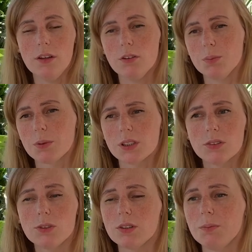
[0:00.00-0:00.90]
Его
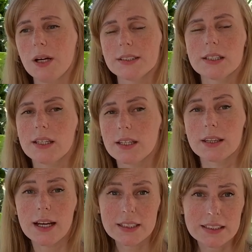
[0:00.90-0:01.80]
производят массы
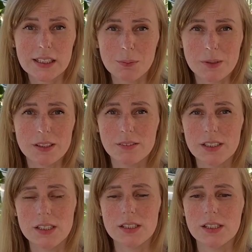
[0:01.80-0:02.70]
китайских
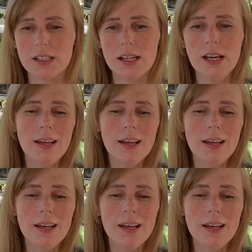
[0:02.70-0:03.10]
производителей,